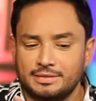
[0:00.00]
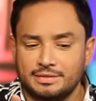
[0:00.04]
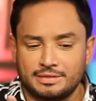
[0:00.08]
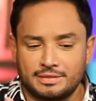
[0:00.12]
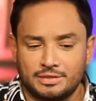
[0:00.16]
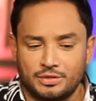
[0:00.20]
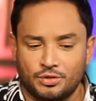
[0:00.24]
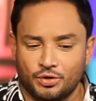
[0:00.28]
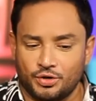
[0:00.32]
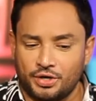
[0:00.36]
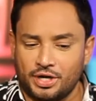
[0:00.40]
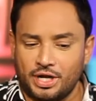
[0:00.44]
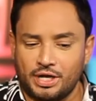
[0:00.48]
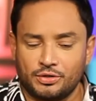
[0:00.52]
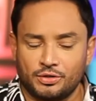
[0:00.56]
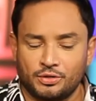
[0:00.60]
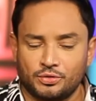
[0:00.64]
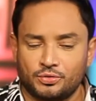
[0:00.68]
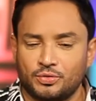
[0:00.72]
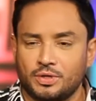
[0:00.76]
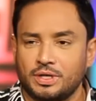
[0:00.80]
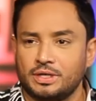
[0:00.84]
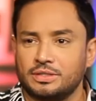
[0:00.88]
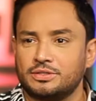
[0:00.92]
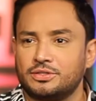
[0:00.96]
coreando
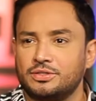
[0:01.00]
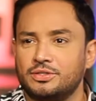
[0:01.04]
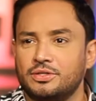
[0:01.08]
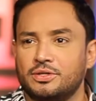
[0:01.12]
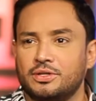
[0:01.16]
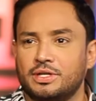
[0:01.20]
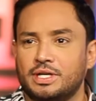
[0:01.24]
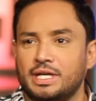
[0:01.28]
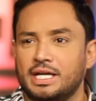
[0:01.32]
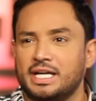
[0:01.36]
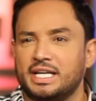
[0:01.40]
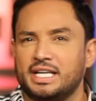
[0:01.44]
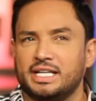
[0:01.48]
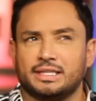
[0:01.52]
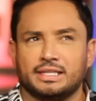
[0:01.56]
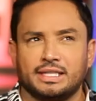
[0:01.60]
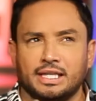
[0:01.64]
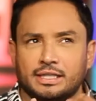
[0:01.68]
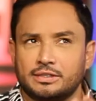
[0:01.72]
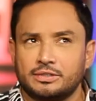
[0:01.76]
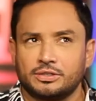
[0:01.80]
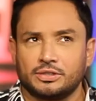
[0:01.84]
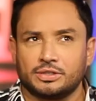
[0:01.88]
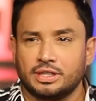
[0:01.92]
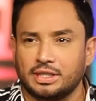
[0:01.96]
tus canciones,
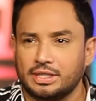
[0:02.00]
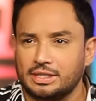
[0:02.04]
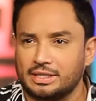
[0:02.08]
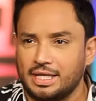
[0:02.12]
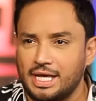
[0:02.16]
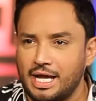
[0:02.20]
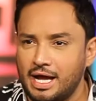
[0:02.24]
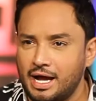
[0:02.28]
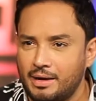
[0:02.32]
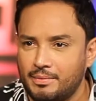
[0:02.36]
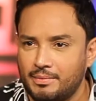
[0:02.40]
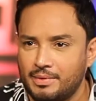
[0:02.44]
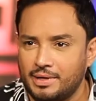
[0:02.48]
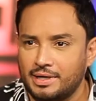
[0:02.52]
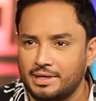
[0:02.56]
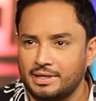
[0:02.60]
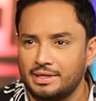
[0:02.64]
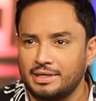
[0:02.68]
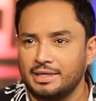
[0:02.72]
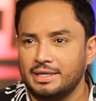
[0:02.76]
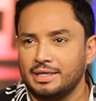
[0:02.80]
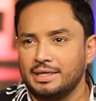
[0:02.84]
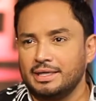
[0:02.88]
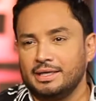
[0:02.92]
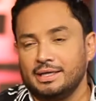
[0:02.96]
gritándote que te aman.
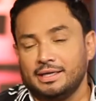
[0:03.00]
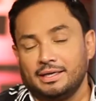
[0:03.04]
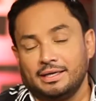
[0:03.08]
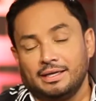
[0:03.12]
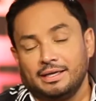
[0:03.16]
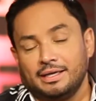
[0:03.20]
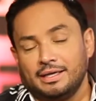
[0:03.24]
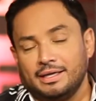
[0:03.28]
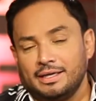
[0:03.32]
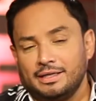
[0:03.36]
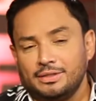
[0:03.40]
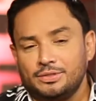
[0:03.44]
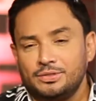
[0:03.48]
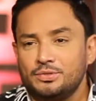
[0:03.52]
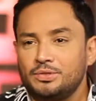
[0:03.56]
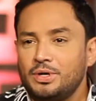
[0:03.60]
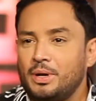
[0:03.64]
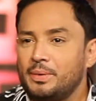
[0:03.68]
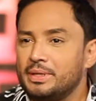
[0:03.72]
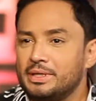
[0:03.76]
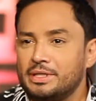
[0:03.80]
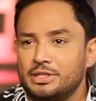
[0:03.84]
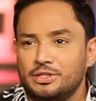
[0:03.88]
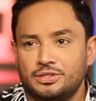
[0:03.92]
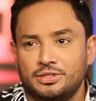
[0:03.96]
es una
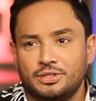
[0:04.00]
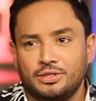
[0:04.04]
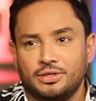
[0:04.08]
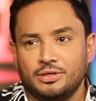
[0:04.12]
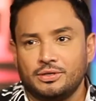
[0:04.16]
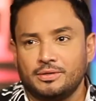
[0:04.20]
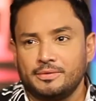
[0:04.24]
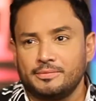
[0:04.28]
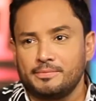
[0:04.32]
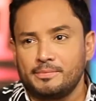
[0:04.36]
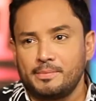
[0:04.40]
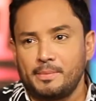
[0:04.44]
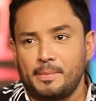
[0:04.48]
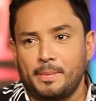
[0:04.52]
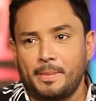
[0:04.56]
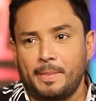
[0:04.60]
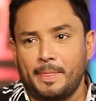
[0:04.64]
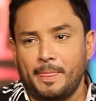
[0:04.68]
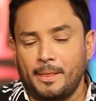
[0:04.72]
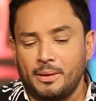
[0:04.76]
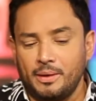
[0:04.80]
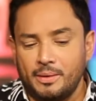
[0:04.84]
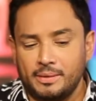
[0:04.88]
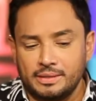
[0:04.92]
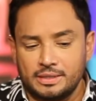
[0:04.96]
bendición,
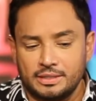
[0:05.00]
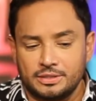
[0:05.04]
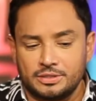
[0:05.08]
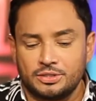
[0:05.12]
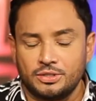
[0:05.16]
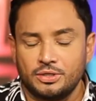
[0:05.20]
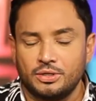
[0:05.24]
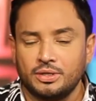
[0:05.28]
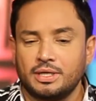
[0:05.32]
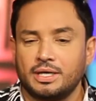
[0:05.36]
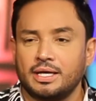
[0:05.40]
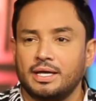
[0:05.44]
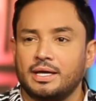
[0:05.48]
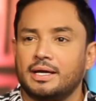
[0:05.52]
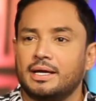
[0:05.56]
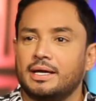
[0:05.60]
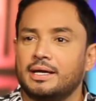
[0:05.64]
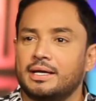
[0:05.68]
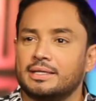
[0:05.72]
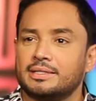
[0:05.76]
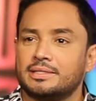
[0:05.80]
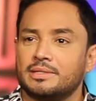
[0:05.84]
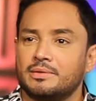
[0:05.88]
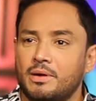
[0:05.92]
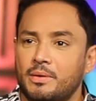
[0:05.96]
una bendición que
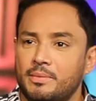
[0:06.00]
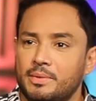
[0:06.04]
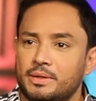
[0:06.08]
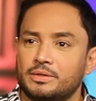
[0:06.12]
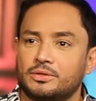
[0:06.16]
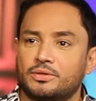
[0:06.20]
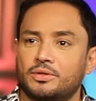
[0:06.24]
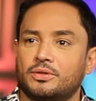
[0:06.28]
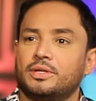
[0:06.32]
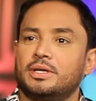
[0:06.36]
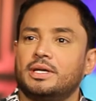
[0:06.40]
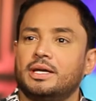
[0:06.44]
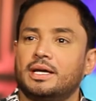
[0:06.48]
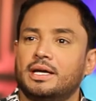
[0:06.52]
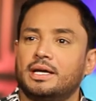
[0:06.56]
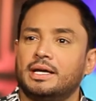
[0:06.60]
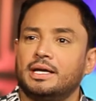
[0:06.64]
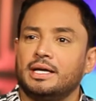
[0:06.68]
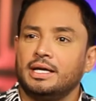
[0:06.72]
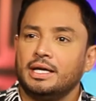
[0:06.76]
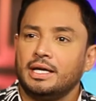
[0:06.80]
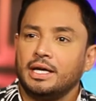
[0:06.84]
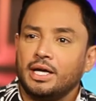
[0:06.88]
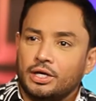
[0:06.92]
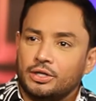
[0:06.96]
en ese momento dije,
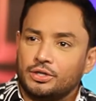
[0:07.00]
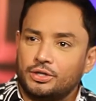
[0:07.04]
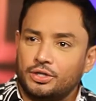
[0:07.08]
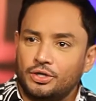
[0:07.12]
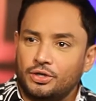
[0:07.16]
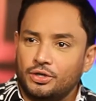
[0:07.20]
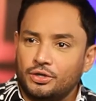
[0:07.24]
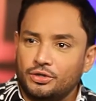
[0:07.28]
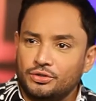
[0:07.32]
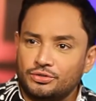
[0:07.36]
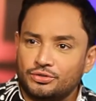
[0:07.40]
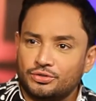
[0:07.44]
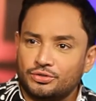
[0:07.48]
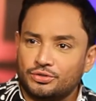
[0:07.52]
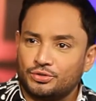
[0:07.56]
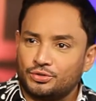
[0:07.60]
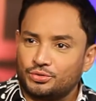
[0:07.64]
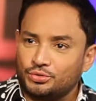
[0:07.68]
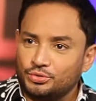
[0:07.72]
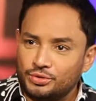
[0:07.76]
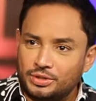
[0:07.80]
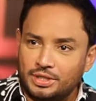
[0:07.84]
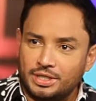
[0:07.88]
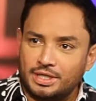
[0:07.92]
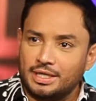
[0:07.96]
Dios,
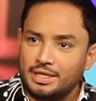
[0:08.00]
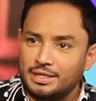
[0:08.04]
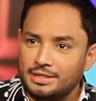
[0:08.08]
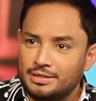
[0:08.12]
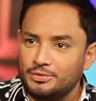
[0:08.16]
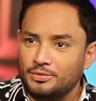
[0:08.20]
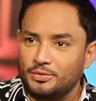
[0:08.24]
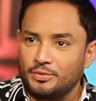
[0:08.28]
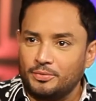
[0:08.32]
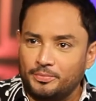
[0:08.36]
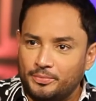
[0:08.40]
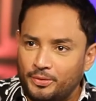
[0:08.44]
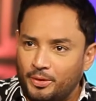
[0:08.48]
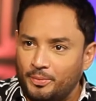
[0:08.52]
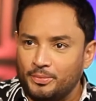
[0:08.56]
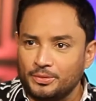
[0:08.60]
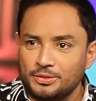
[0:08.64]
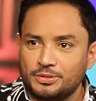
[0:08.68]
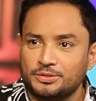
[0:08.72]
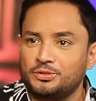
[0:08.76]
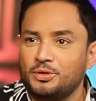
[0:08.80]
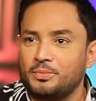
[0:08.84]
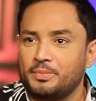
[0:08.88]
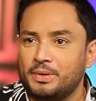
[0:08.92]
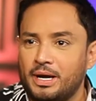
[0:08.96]
tú tienes un
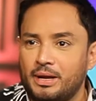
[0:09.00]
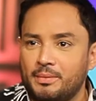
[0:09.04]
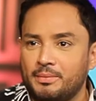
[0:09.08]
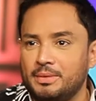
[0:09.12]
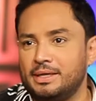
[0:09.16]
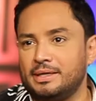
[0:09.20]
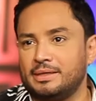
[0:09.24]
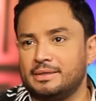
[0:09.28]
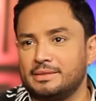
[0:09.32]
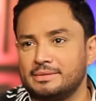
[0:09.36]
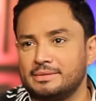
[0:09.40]
propósito para mí.